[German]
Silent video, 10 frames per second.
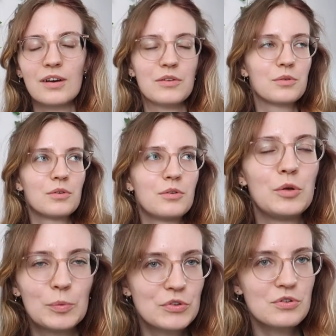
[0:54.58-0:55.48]
Also
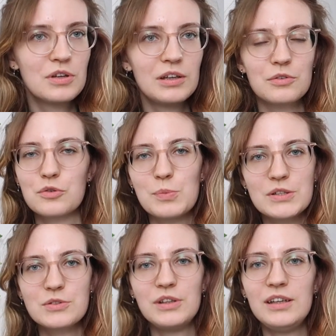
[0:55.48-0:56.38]
Hypotonie und
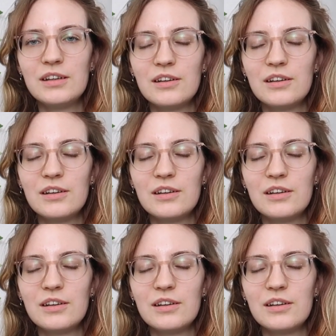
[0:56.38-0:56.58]
Hypertonie,